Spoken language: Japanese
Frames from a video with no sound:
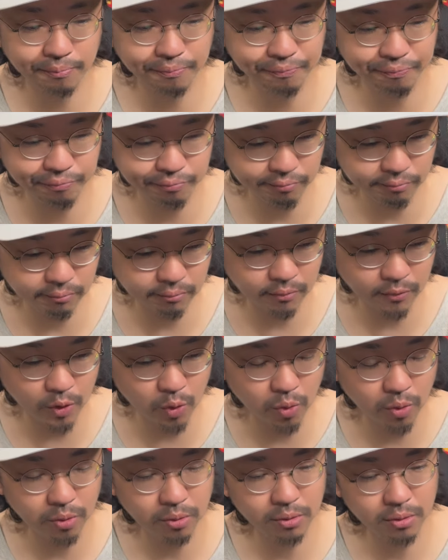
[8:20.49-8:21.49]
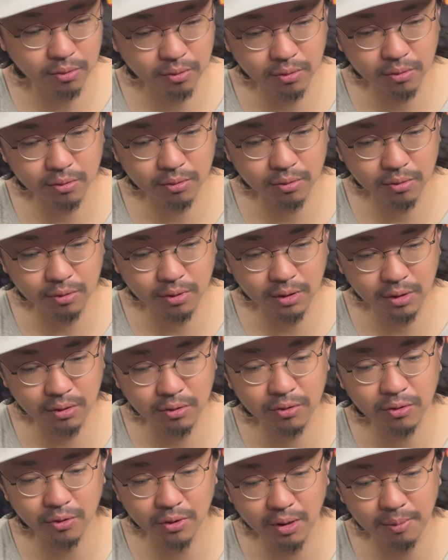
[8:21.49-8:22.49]
うん、こういういいっ
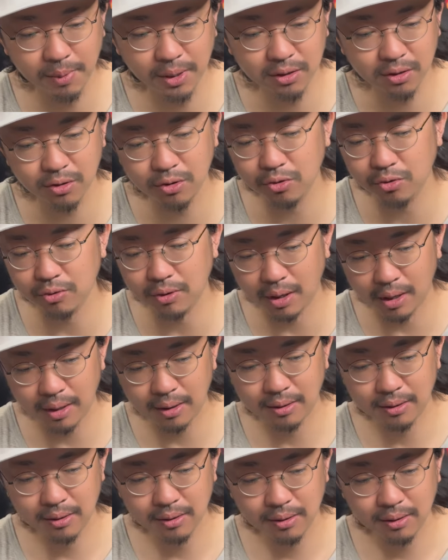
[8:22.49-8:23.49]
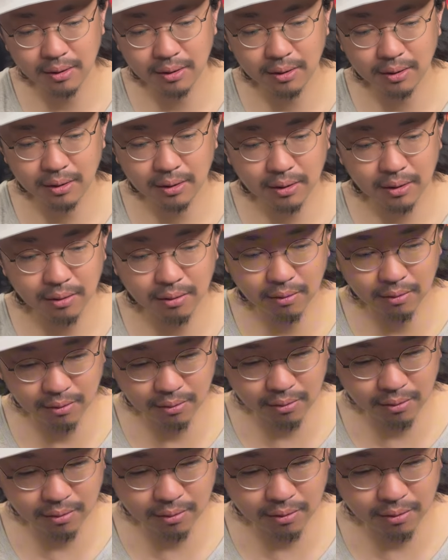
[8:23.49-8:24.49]
すよね町中華、う
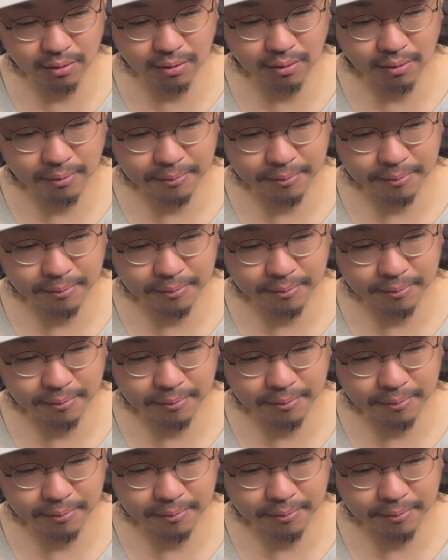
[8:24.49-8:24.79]
ん、